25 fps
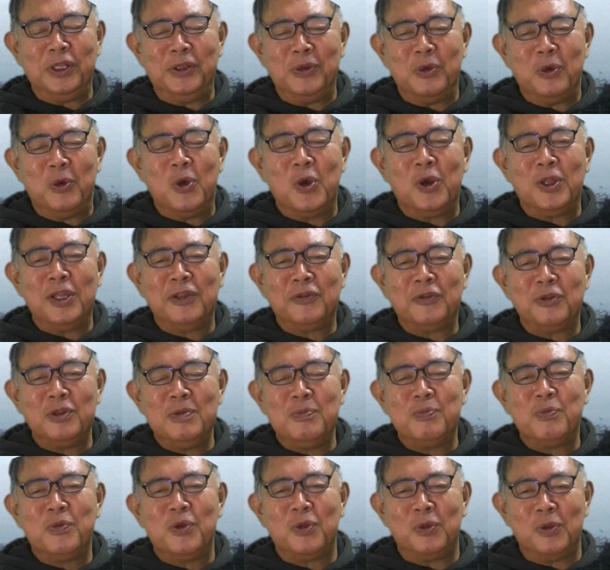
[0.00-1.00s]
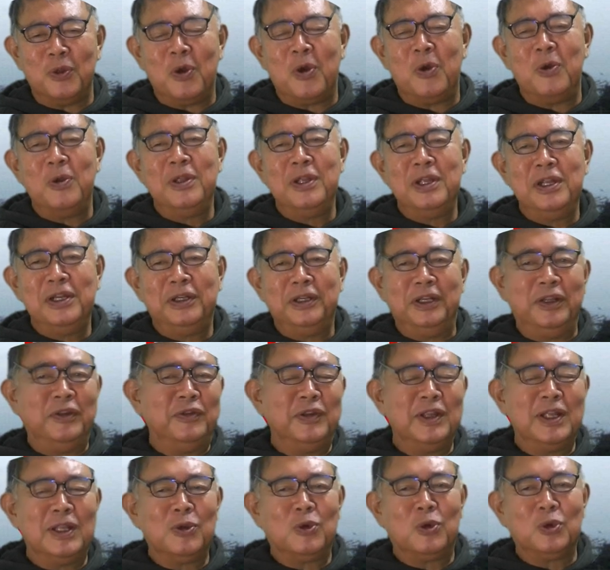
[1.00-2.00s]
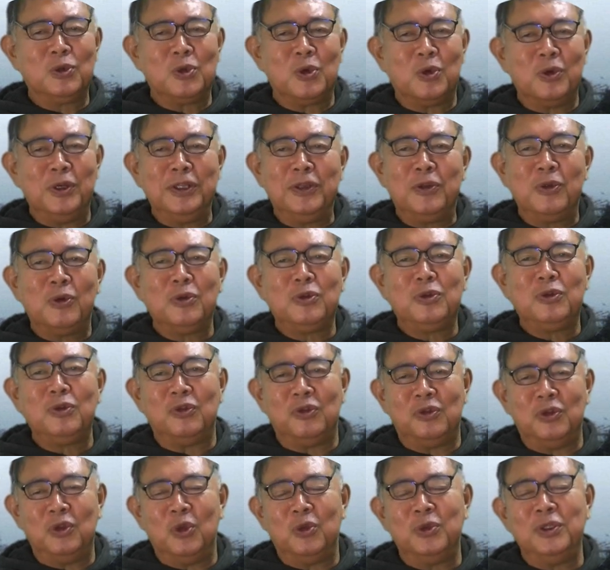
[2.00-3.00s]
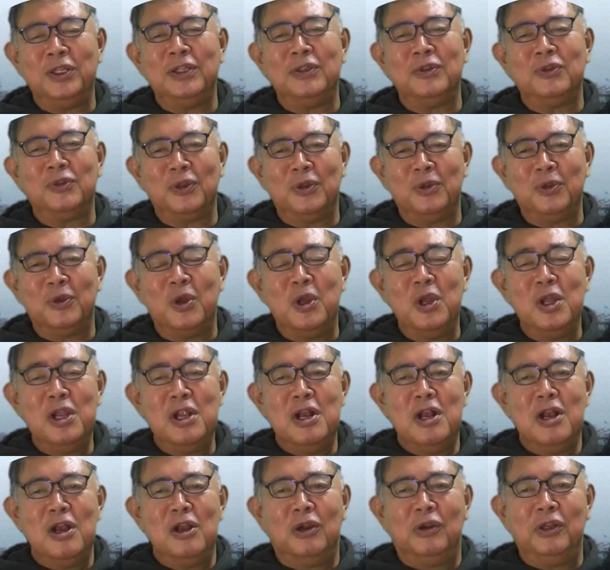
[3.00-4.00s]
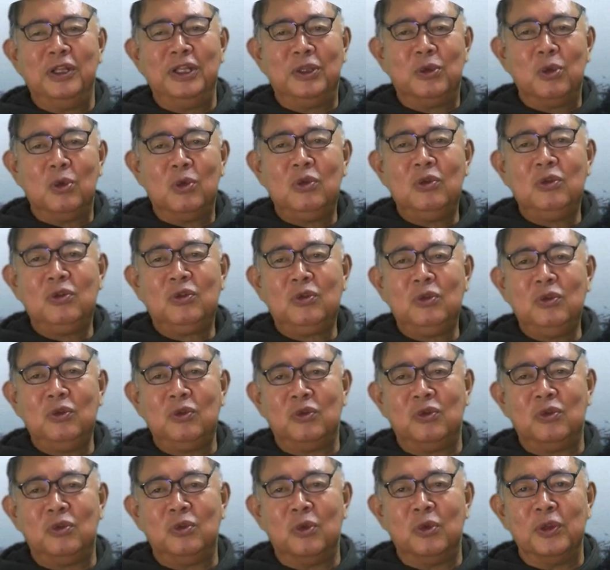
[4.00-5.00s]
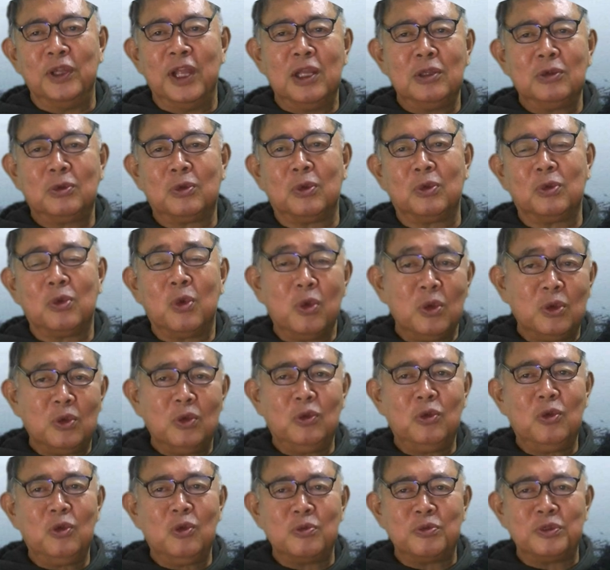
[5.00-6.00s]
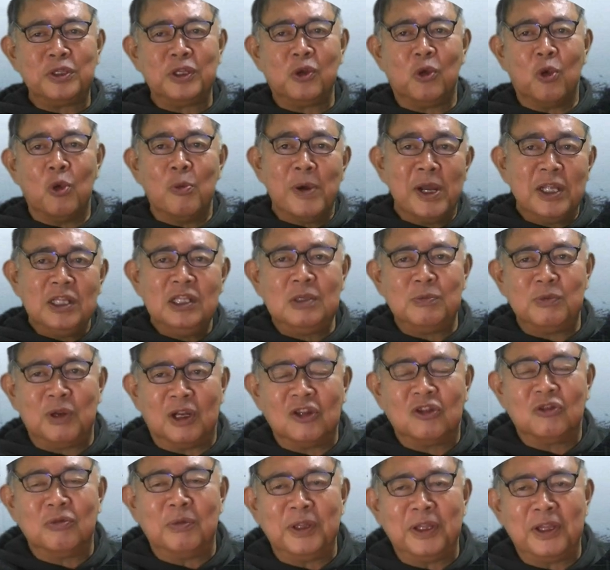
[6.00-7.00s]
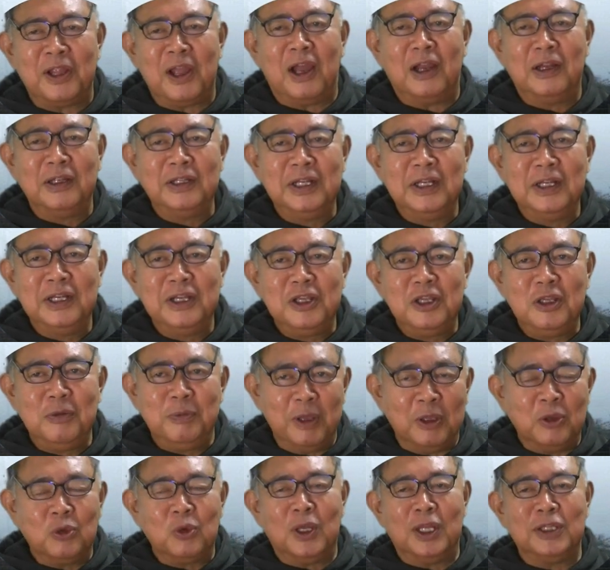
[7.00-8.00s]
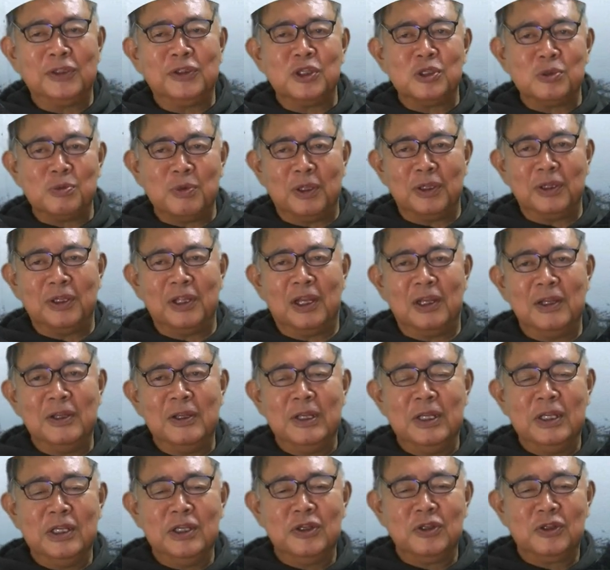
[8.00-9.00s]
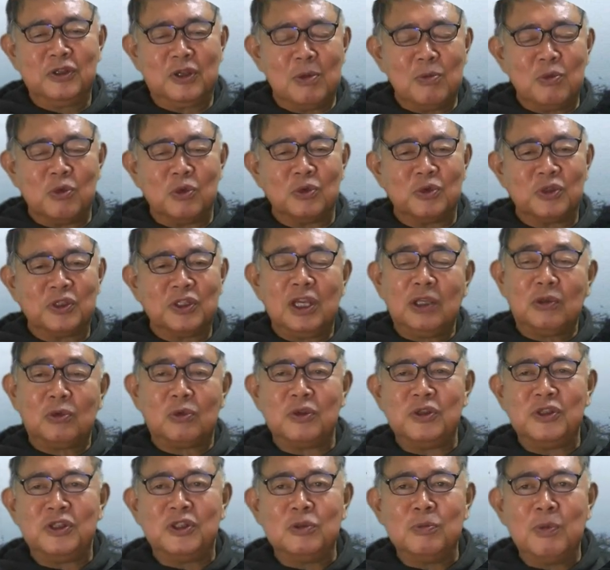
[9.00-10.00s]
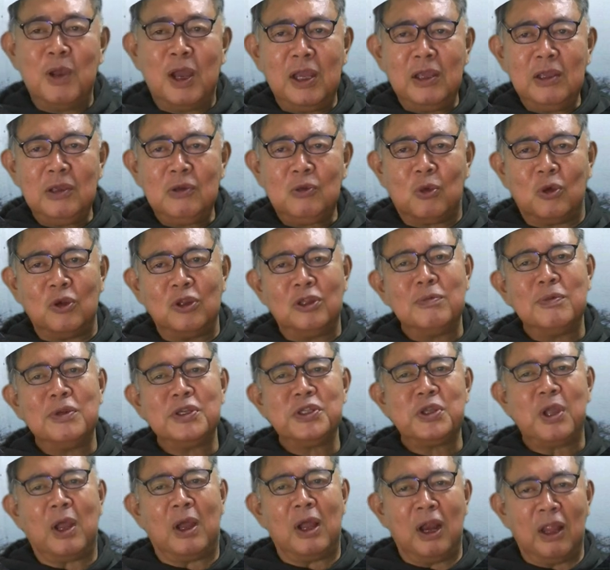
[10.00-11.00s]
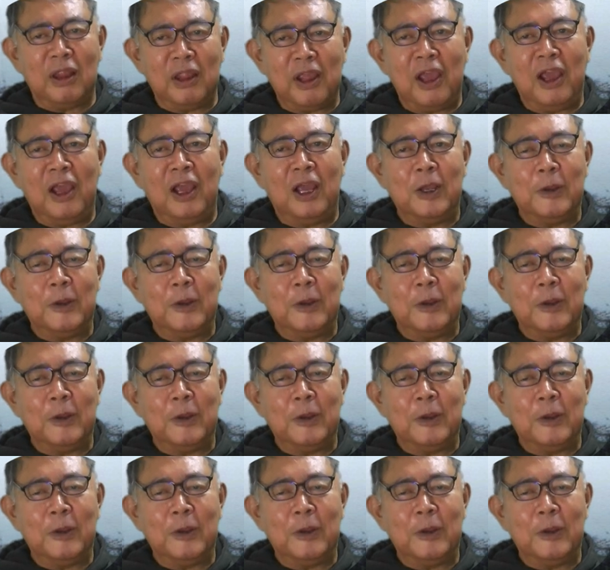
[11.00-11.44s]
の「オールナイトニッポン」のリスナーのことをリトルトゥースって呼んでるんですけどリトルトゥースをなんと東京ドームに5万人も集めたイベントをやってしまったしかもチケット1万円超えてましたからね